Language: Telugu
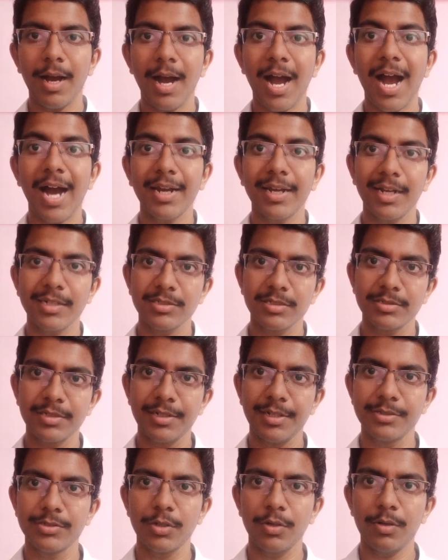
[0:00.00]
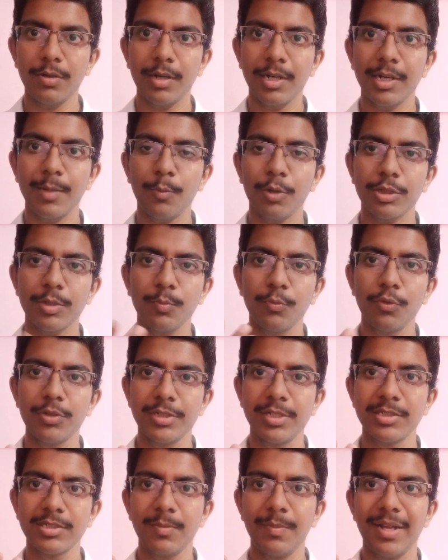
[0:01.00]
ఆ నెక్స్ట్ సిరీస్లో అంటే మొత్తం మూడు
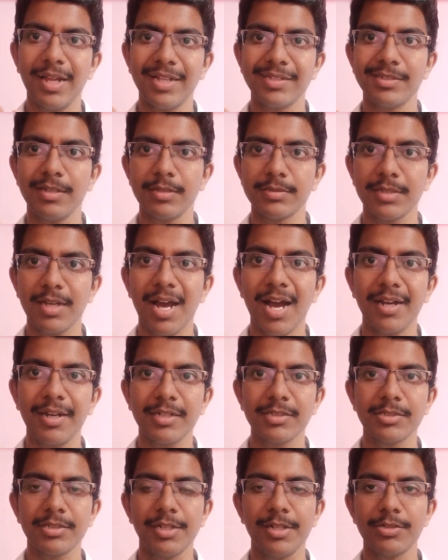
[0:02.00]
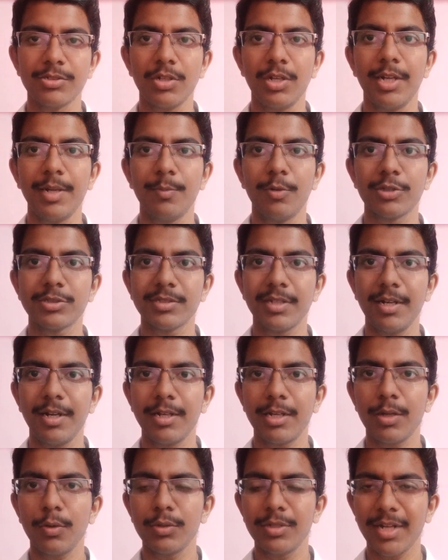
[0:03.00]
సిరీస్ ప్లాన్ చేస్తా ఆ నెక్స్ట్ సిరీస్లో
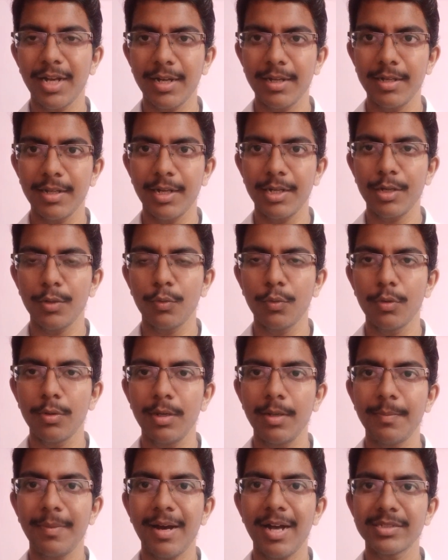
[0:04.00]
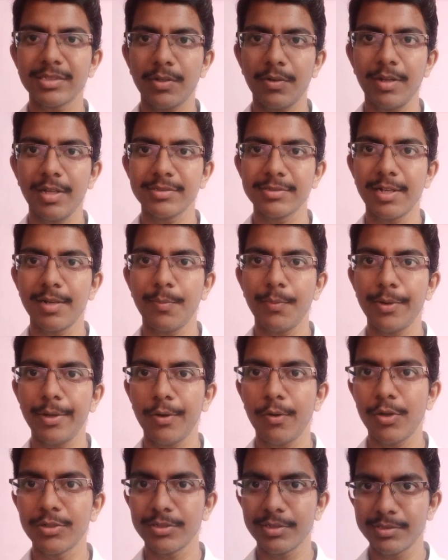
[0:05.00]
ఏమొస్తాయంటే డెడ్ అంటే ఓన్లీ పాస్ అవ్వడానికి సరిపోయే
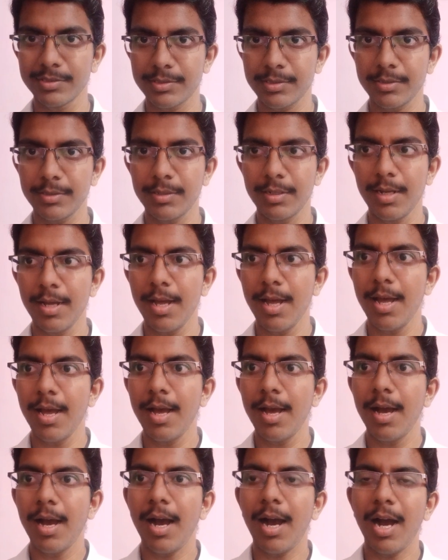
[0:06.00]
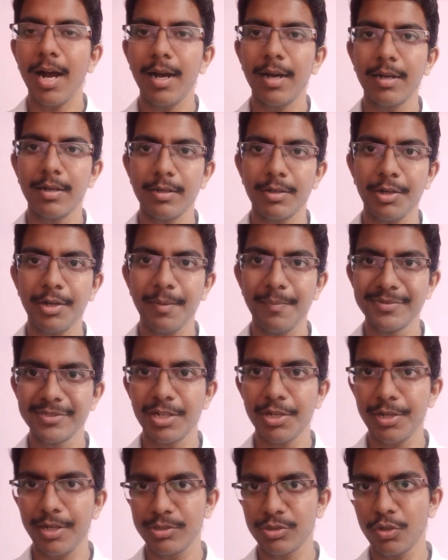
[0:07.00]
క్వశ్చన్స్ టిప్స్
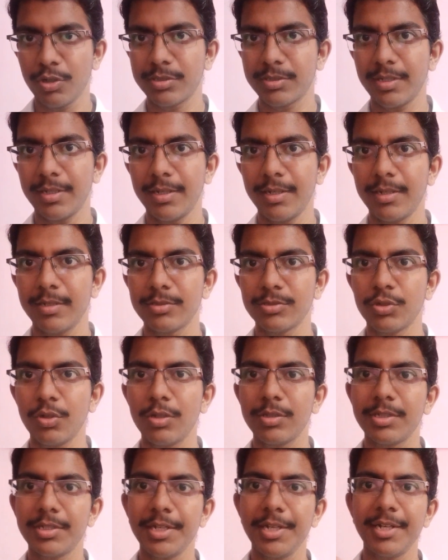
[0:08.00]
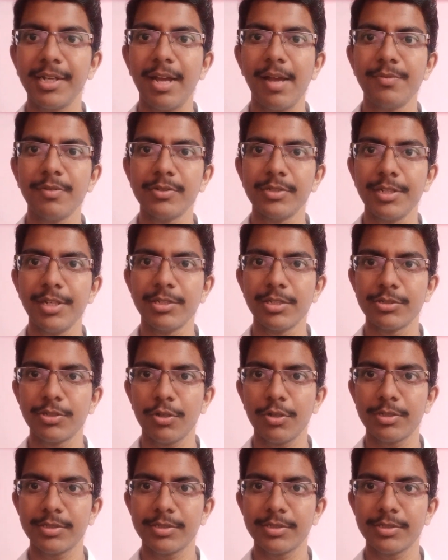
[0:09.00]
అండ్ ట్రిక్స్ వస్తాయి సో త్రీ టైప్స్ సిరీస్